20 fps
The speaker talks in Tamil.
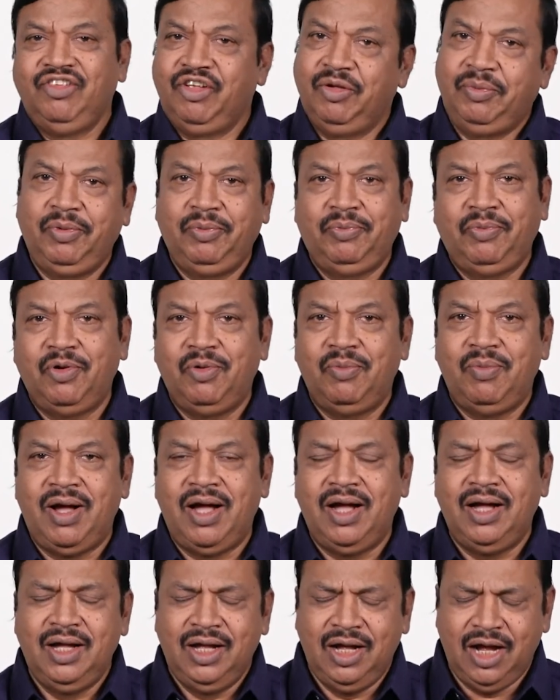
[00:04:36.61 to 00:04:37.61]

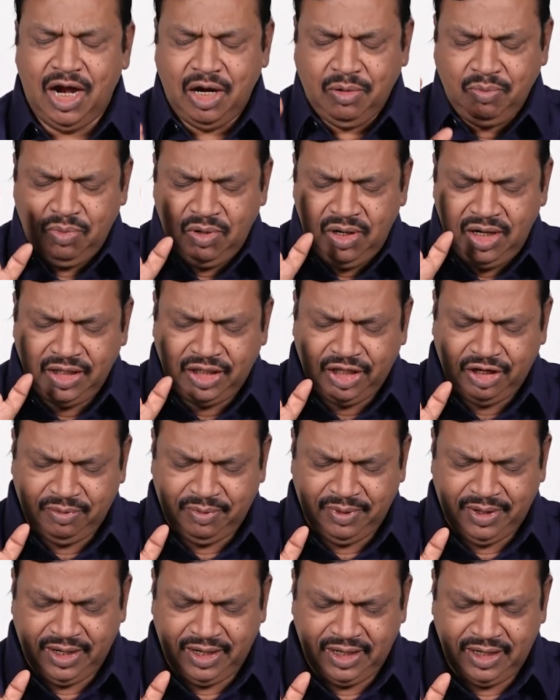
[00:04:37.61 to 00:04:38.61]
ஜபிப்போமா அன்புள்ள
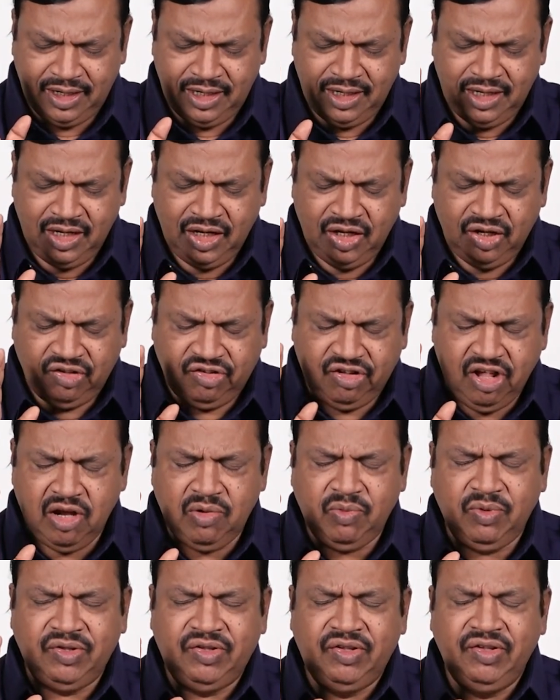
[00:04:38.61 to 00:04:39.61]
தேவனே
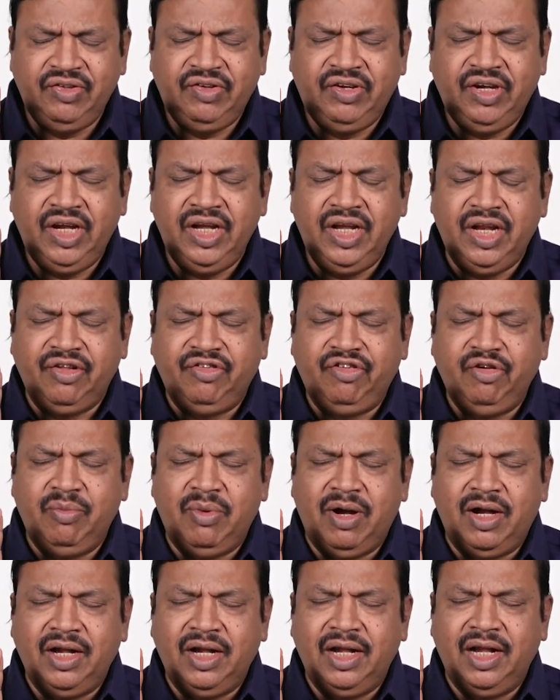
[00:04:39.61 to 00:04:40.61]
சர்வ சிருஷ்டியின்
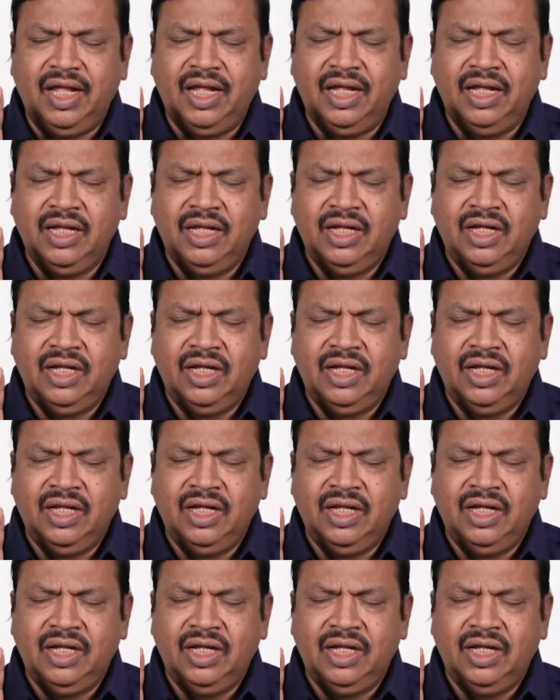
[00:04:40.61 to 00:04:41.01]
எஜமானனே